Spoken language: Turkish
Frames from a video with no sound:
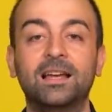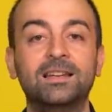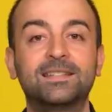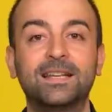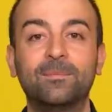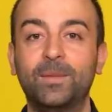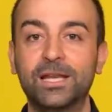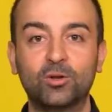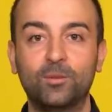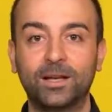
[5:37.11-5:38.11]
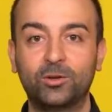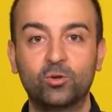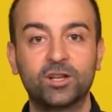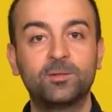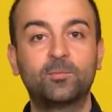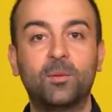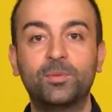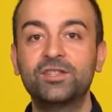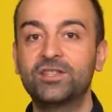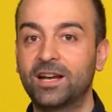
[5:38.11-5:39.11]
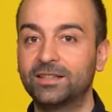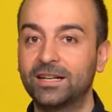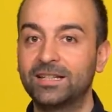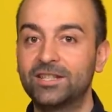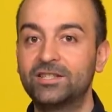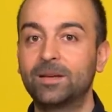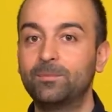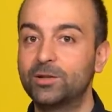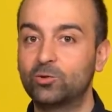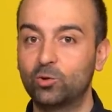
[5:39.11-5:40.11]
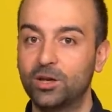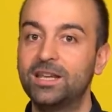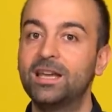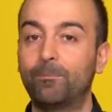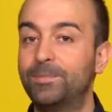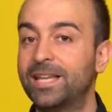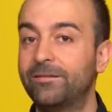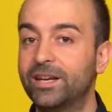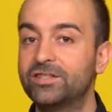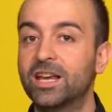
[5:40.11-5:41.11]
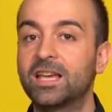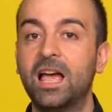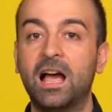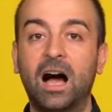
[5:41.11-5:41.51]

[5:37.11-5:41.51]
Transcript: Liseden mezun olmak göz açıp kapayıncaya kadar geçecek bir süreyi bize verecek.